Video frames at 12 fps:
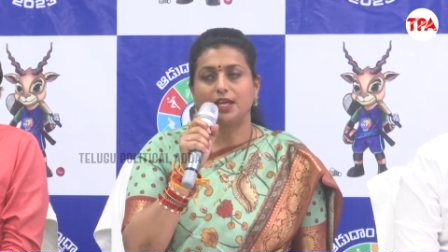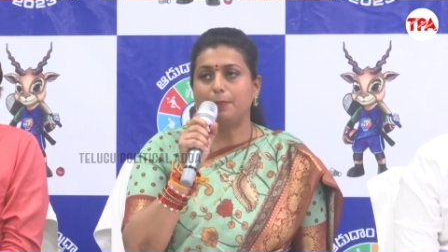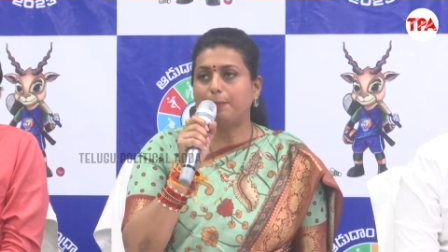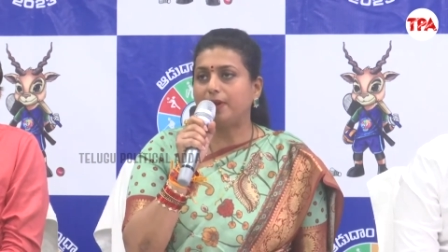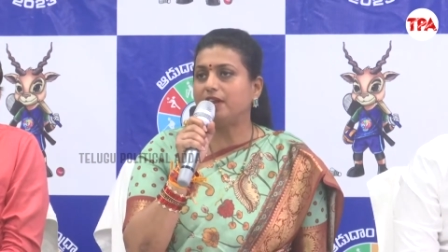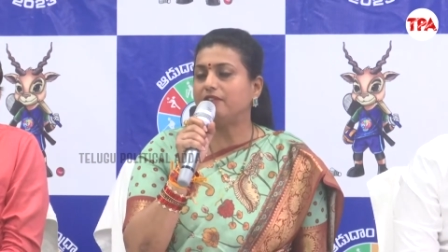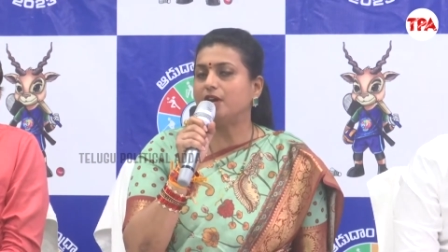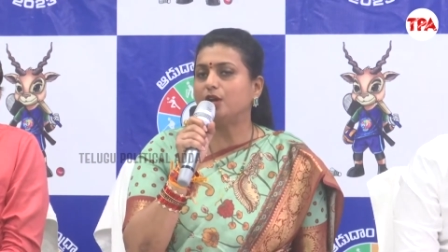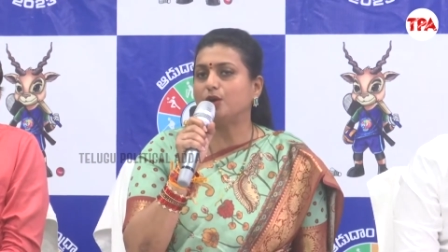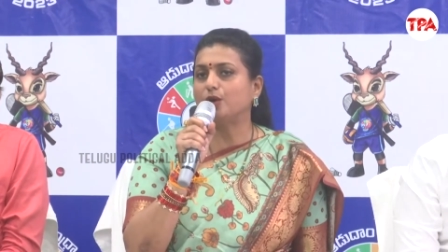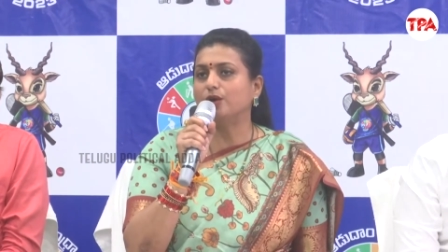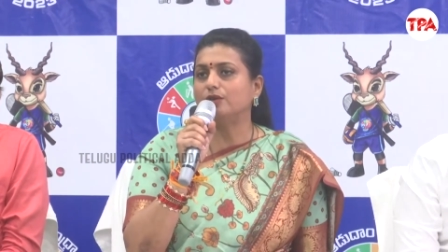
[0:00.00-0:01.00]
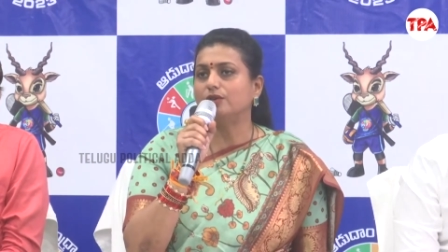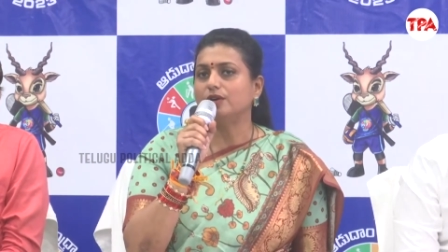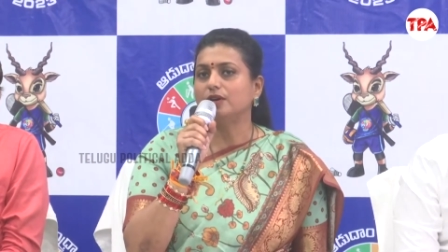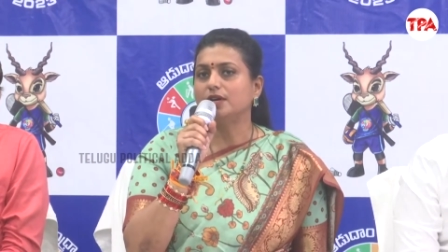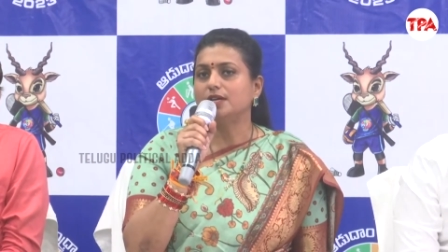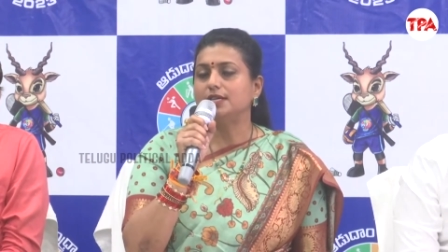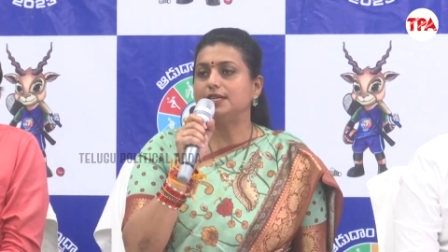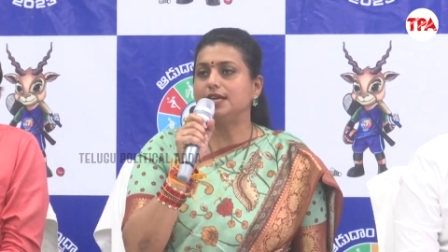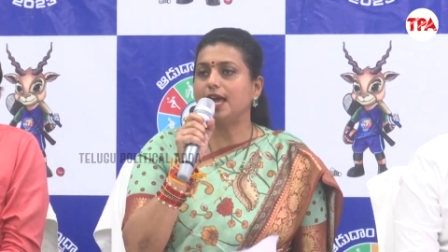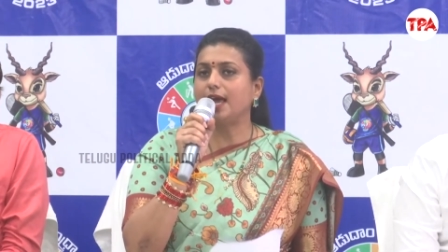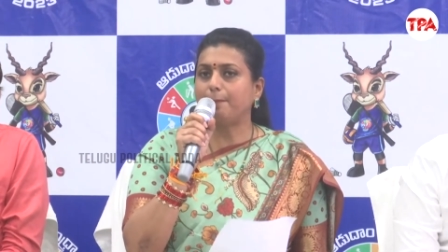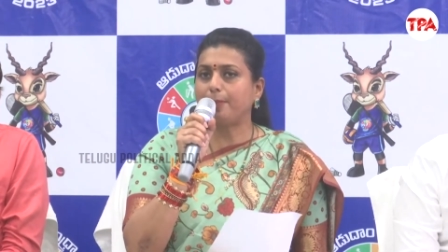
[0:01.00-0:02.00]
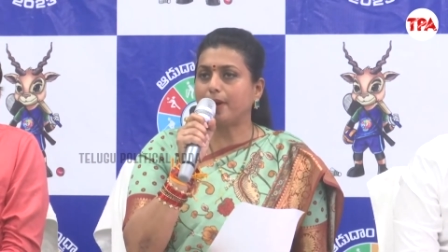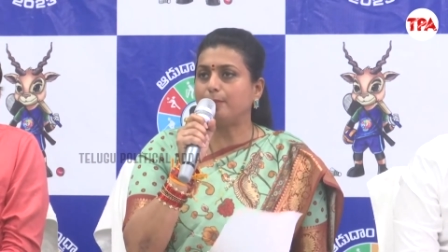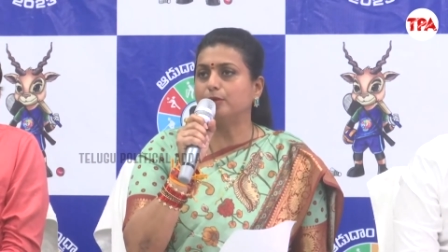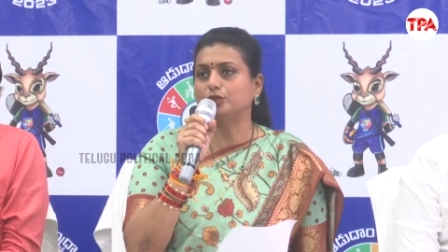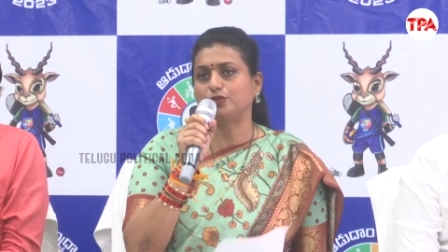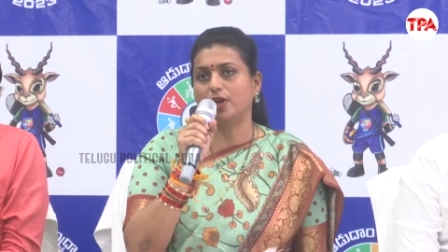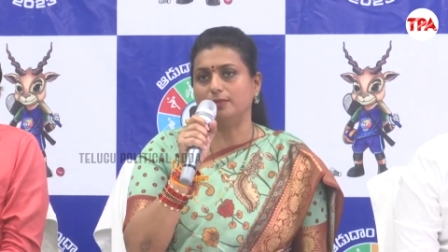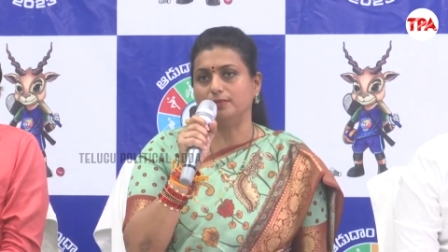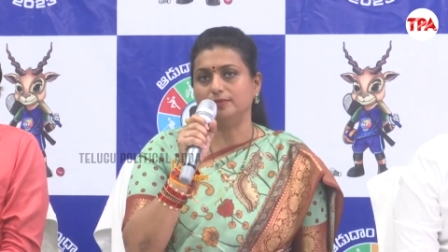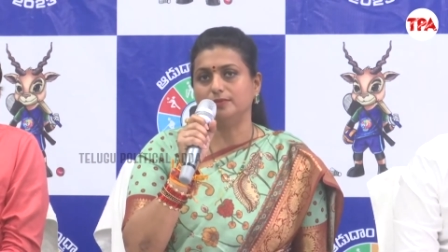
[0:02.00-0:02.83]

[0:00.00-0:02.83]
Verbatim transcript: ఇప్పటి వరకు ఏ ప్రభుత్వం